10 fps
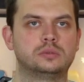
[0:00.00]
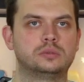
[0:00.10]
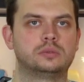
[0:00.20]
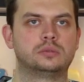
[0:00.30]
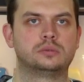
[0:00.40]
А
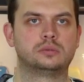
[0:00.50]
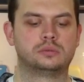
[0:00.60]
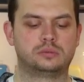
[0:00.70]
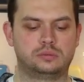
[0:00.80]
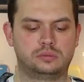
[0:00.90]
легко
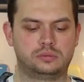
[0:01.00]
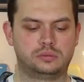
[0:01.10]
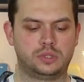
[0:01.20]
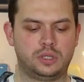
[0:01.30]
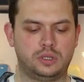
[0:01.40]
снять?
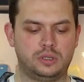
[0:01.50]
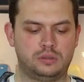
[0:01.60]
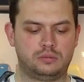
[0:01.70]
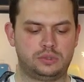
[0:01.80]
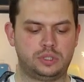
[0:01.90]

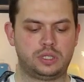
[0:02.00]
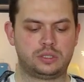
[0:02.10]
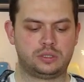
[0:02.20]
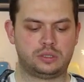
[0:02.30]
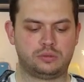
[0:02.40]

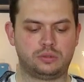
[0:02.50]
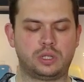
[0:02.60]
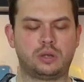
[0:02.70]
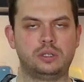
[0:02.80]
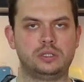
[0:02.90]
Снять э, вот
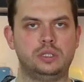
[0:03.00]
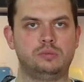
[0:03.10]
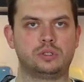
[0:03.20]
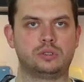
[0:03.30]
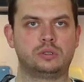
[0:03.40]
так не
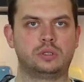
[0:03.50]
снимешь.